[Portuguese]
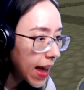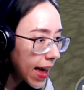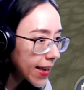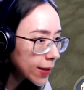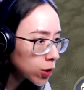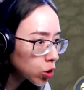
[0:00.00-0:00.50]

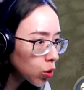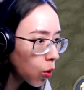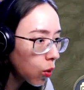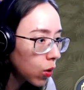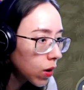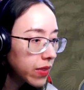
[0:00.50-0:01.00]
É
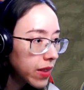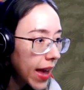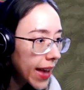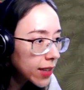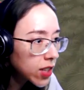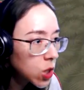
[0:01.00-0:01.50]
isso!
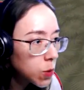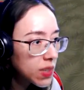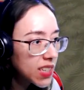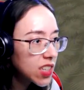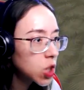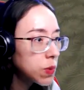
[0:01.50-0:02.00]
É isso que a gente
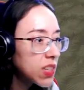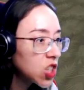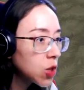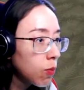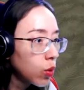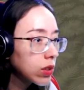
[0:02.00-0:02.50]
precisa, a gente precisa
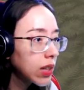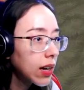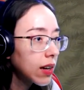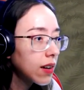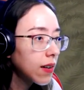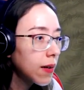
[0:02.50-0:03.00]
de muda.